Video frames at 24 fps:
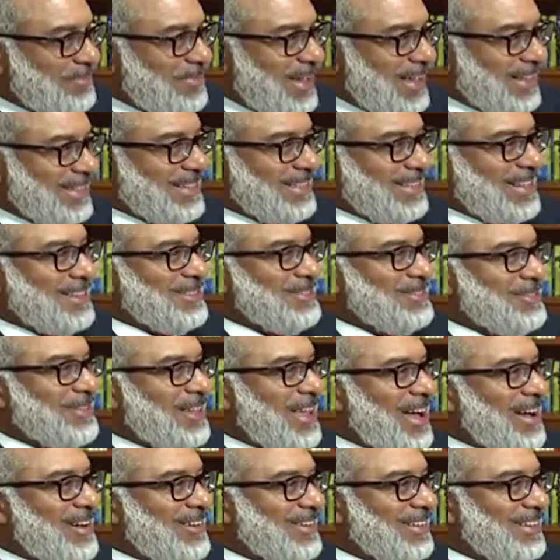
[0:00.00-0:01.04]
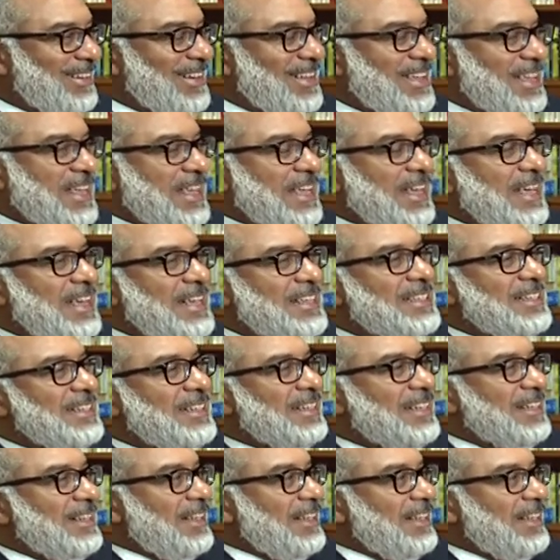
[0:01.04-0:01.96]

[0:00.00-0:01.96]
Dominicana de Diarios, Percio